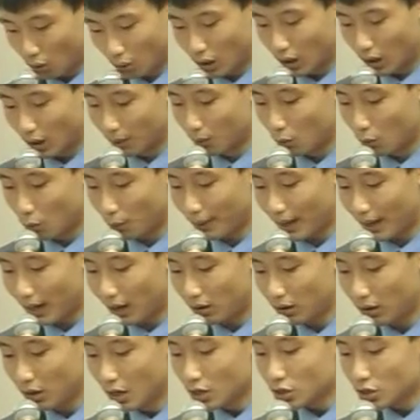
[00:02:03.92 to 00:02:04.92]
永恒目
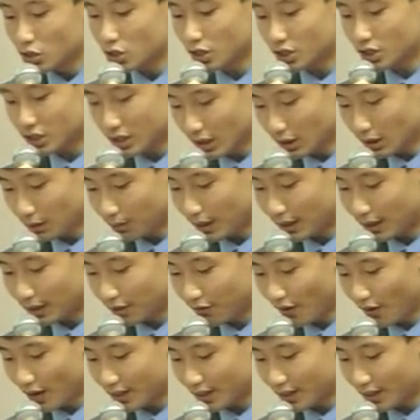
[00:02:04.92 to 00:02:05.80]
标，是正面的